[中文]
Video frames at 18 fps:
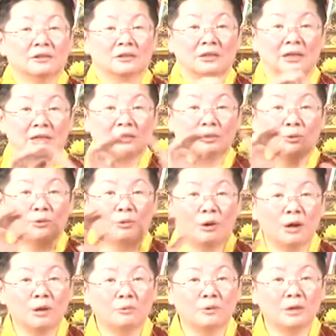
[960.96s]
才是
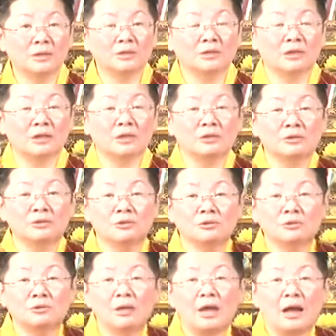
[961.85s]
华光城
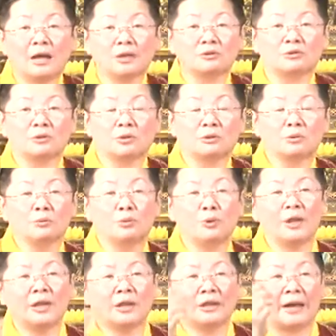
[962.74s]
大学
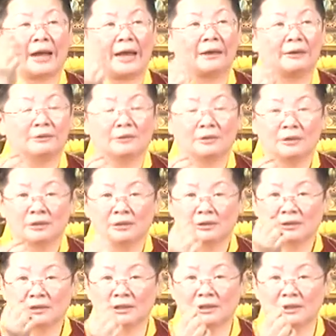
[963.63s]
未来
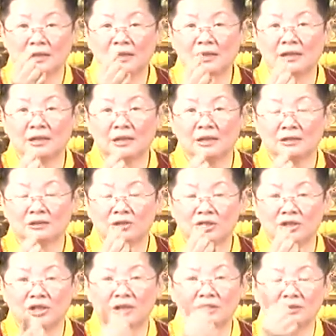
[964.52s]
的一个
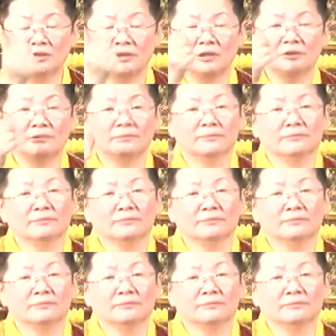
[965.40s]
前机。